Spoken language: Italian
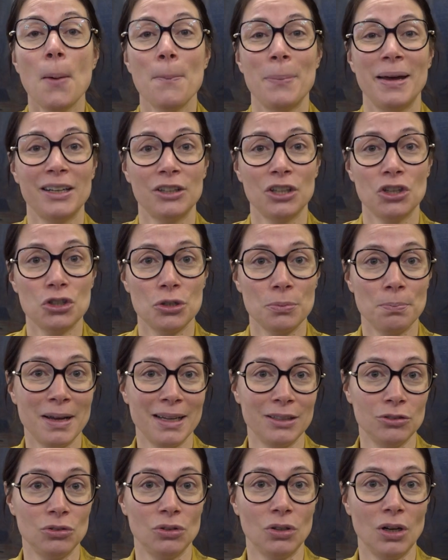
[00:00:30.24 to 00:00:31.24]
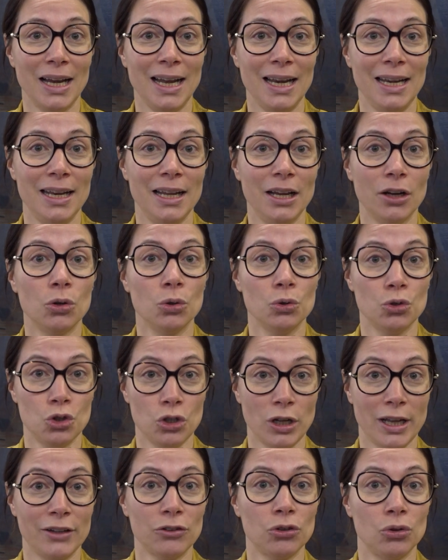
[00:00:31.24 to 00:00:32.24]
partecipando al
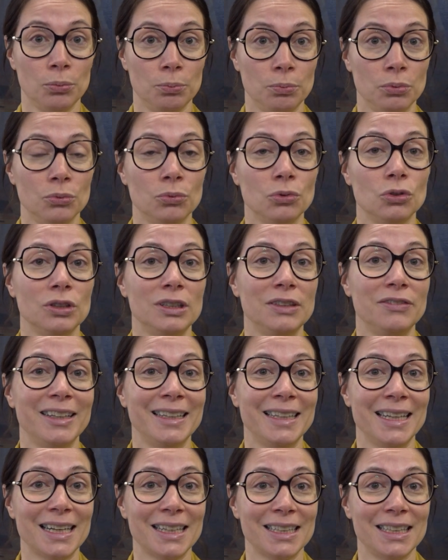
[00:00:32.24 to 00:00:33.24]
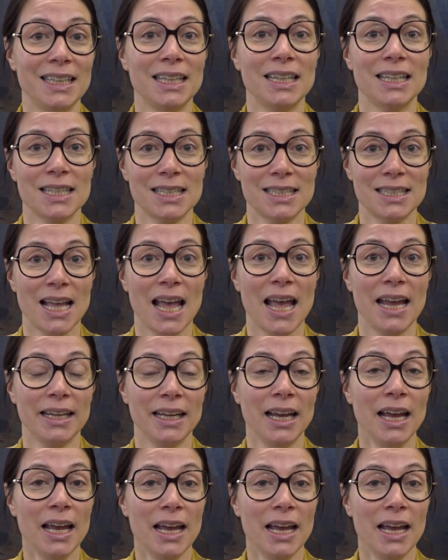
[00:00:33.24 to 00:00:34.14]
concerto appunto di venerdì 6